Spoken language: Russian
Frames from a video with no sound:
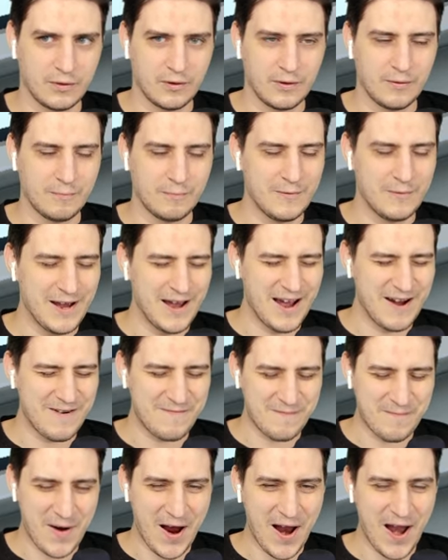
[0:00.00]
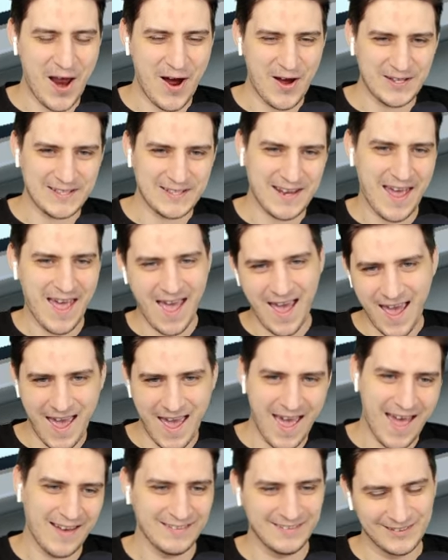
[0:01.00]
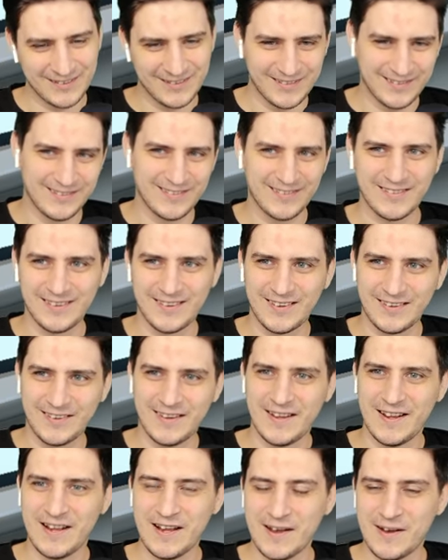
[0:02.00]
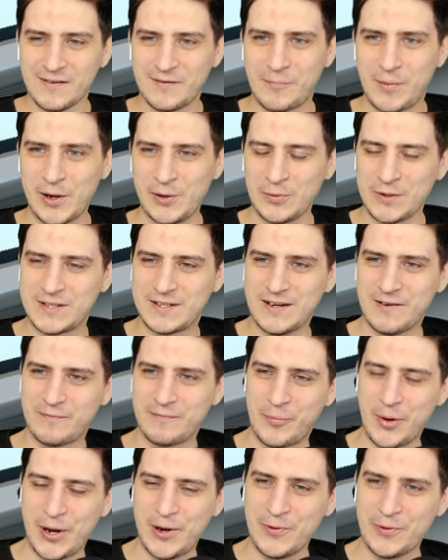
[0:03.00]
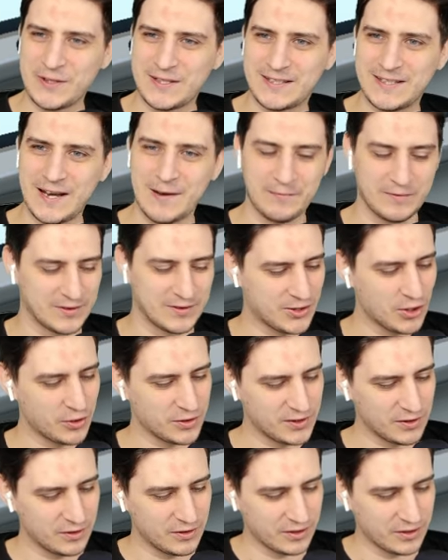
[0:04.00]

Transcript: в полюсе! В плюсе, в плюсе. Все, сегодня